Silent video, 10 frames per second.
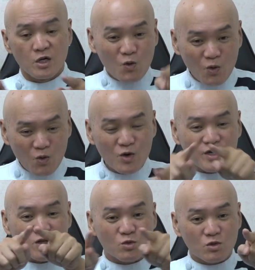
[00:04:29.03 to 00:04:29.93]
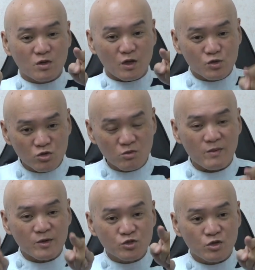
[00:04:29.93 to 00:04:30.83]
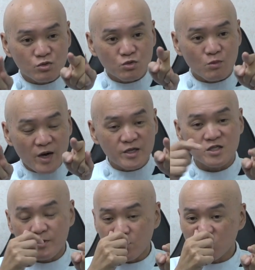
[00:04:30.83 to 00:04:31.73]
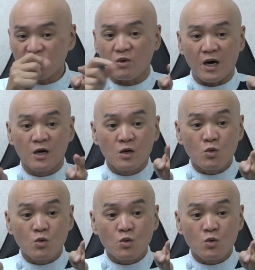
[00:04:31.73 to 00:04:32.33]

こう切ってそのまましてると巻き爪の人は